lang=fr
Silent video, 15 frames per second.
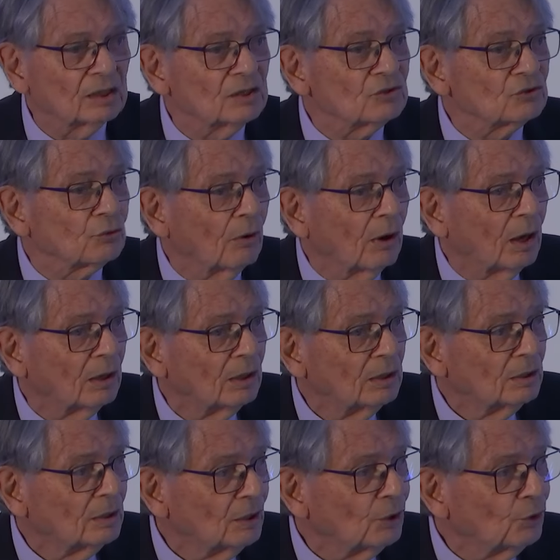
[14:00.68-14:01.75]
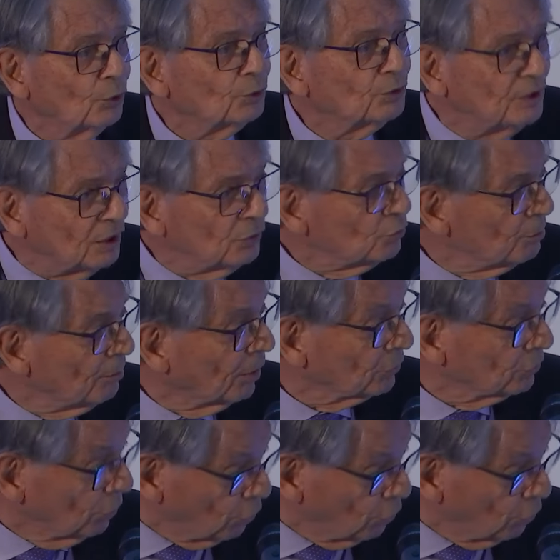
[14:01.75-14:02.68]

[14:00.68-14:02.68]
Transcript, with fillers: qui soit le dénuement de